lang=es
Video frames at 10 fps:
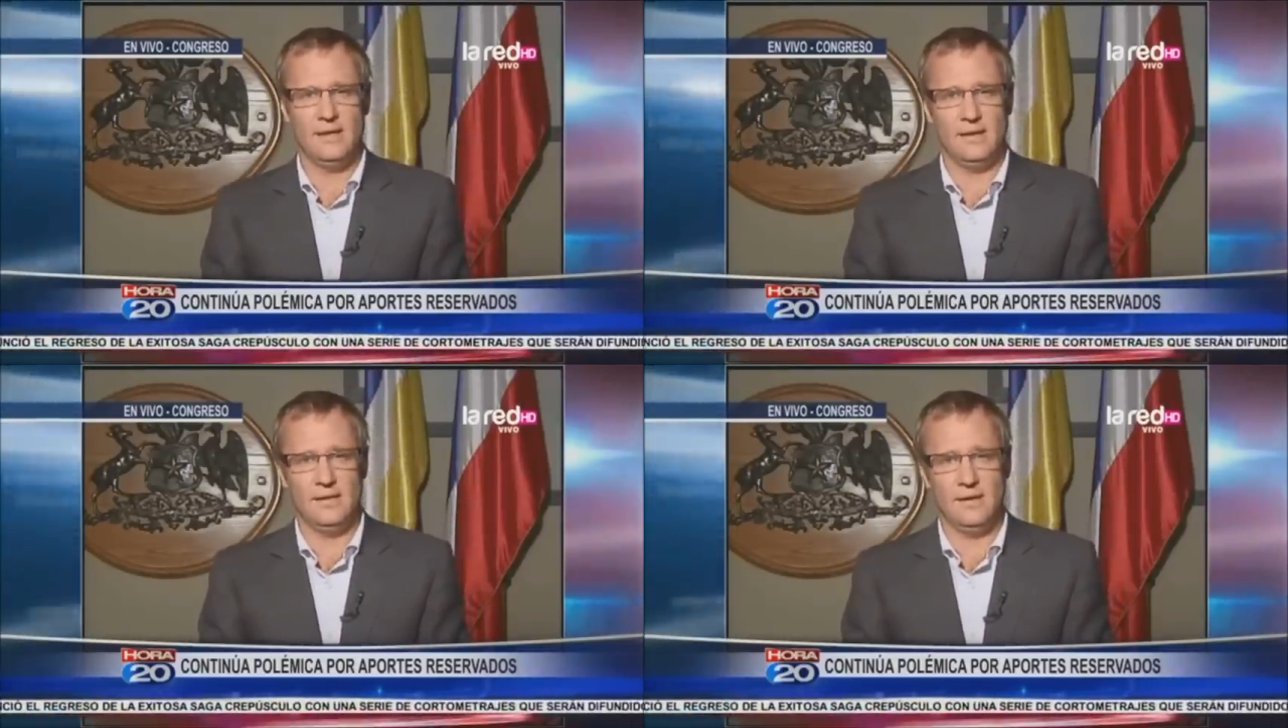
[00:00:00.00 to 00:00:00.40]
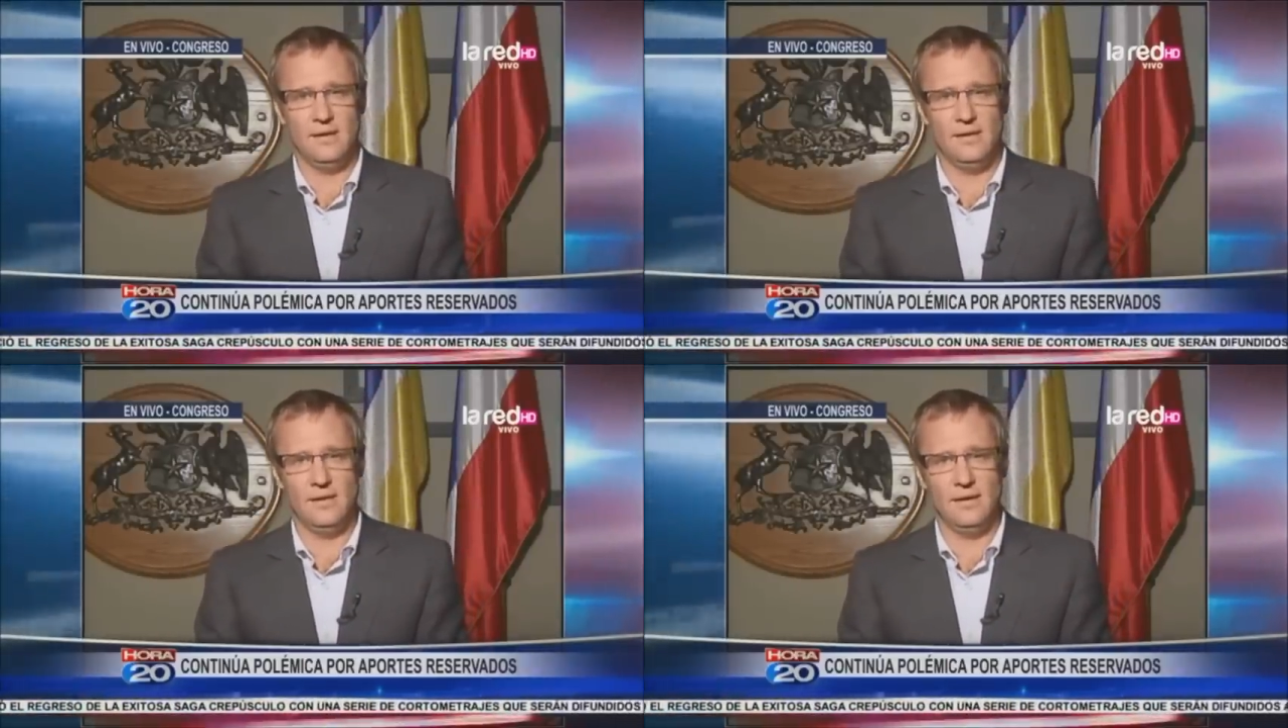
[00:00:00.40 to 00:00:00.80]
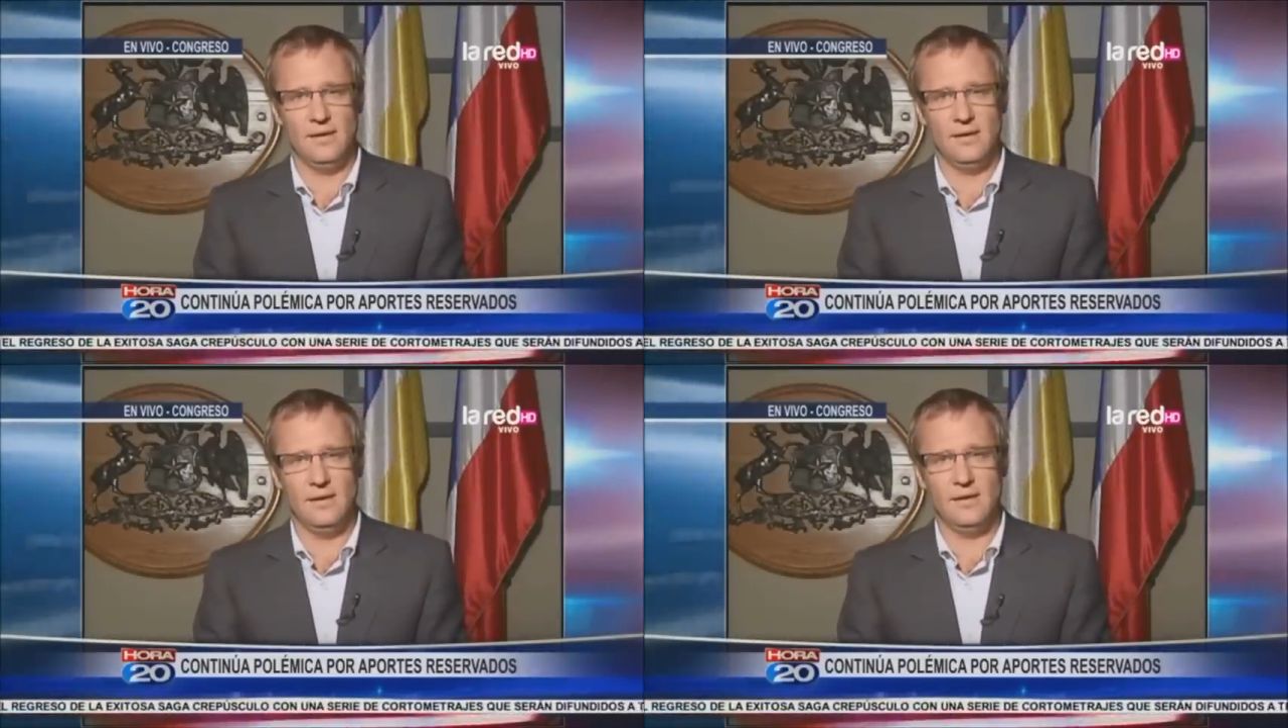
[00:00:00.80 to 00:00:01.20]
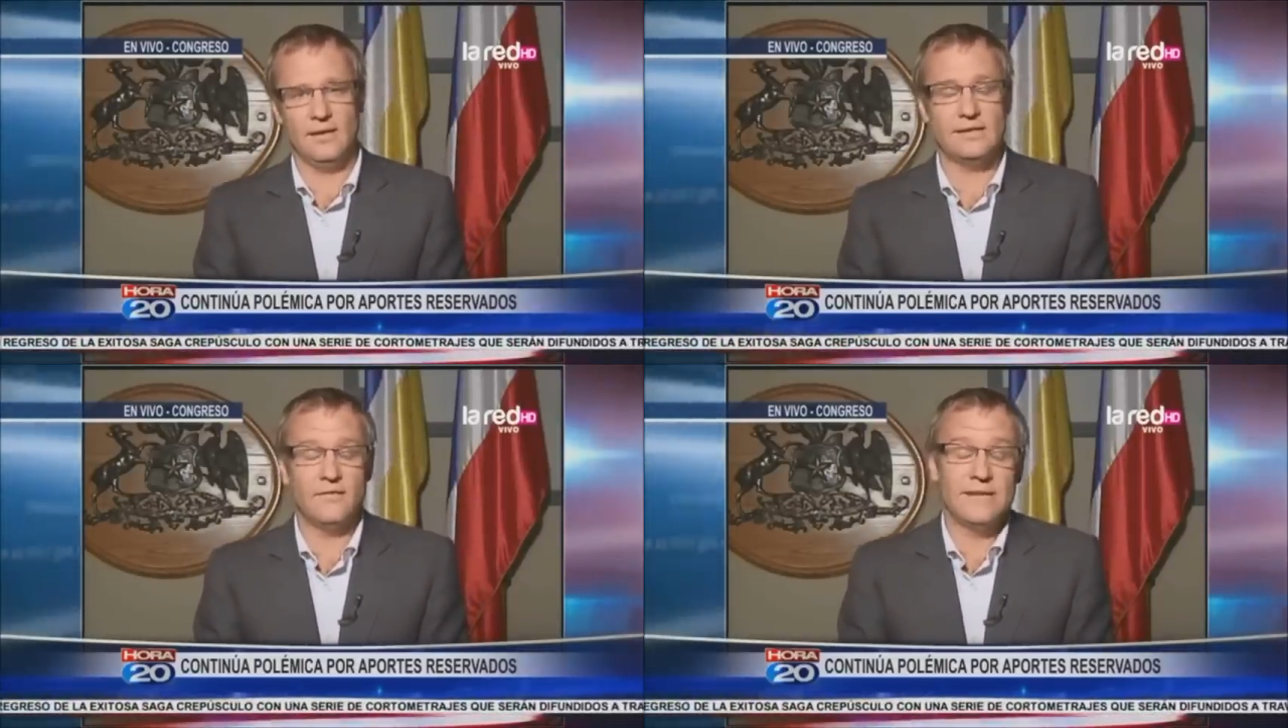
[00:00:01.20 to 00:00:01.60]
de, de,
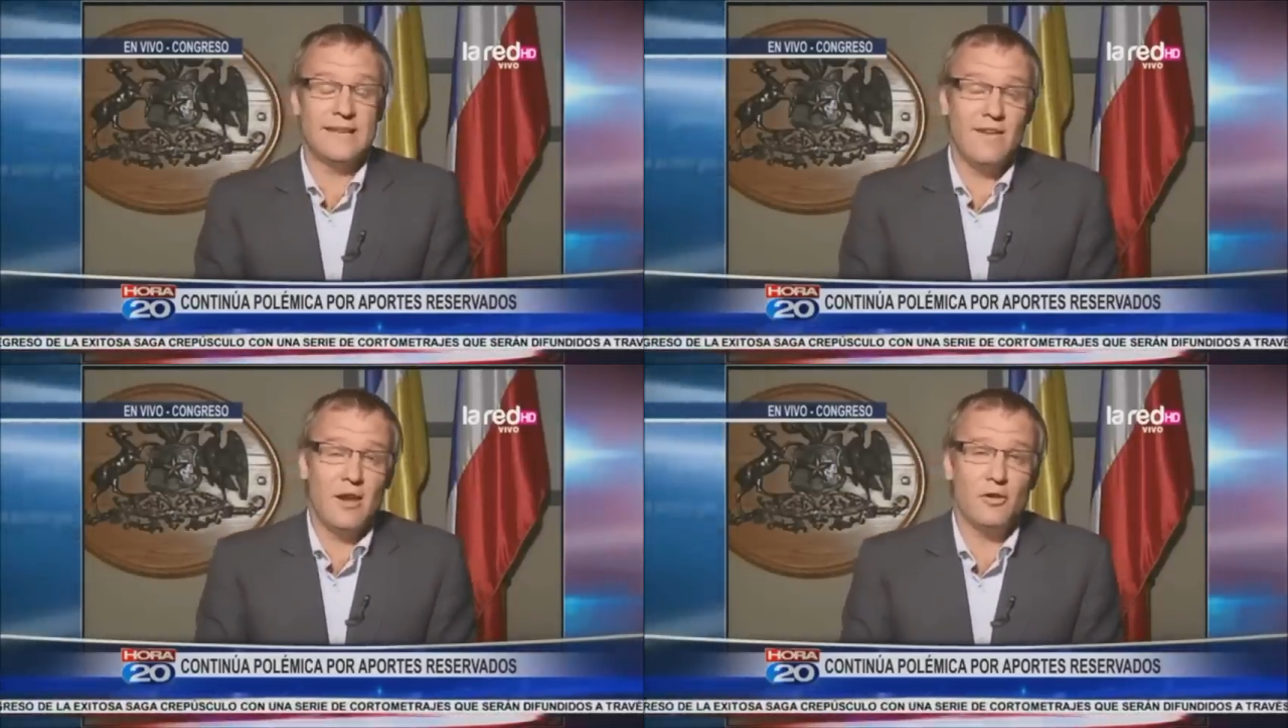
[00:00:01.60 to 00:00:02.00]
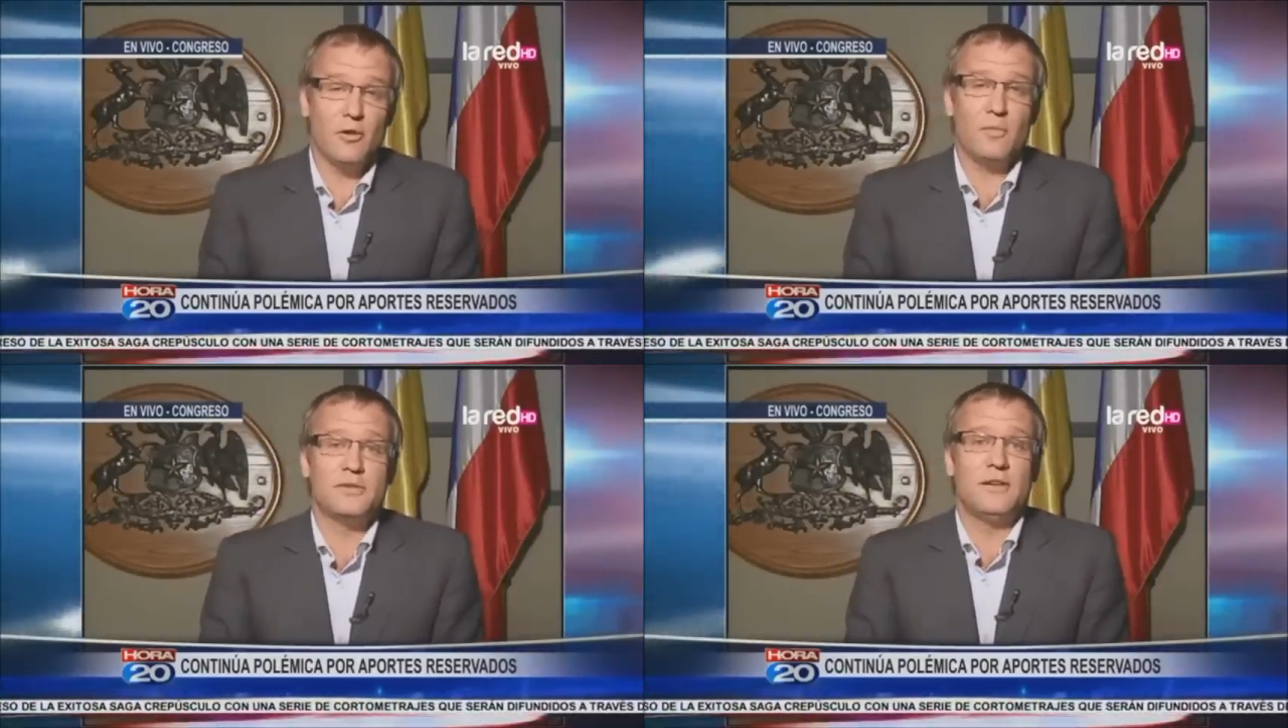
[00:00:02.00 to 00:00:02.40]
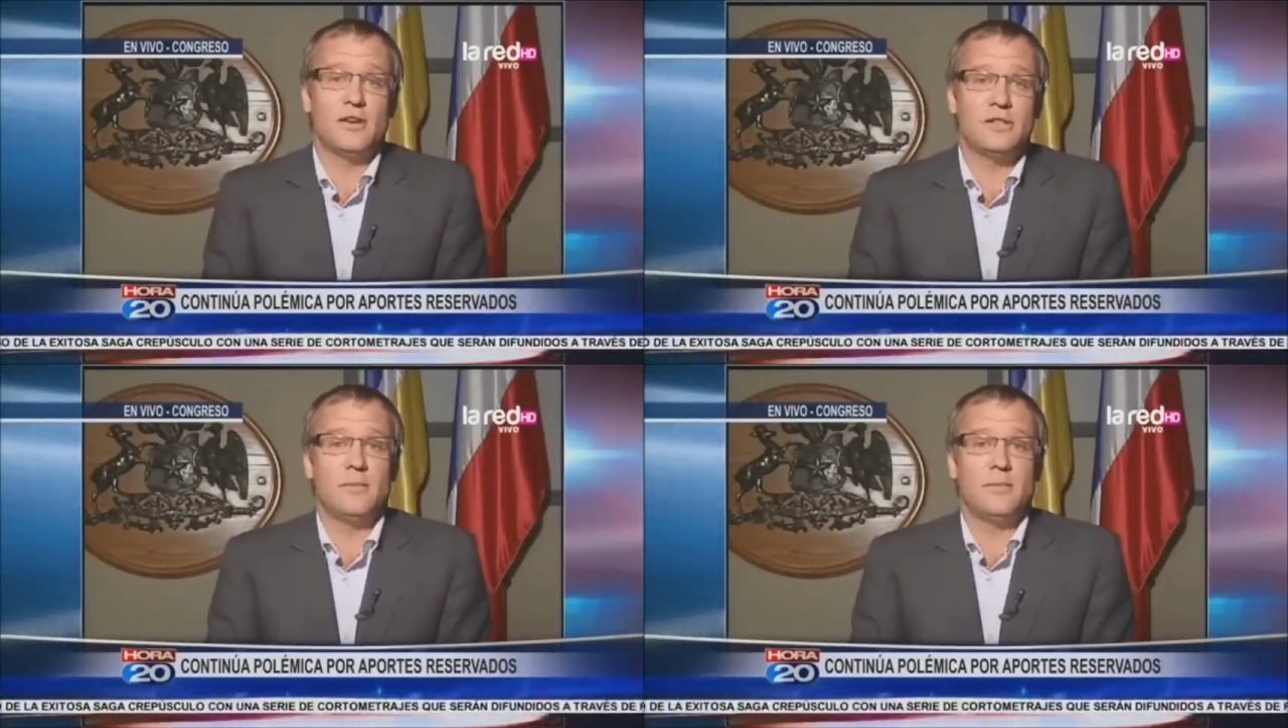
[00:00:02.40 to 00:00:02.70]
de saberlo, yo imposible que lo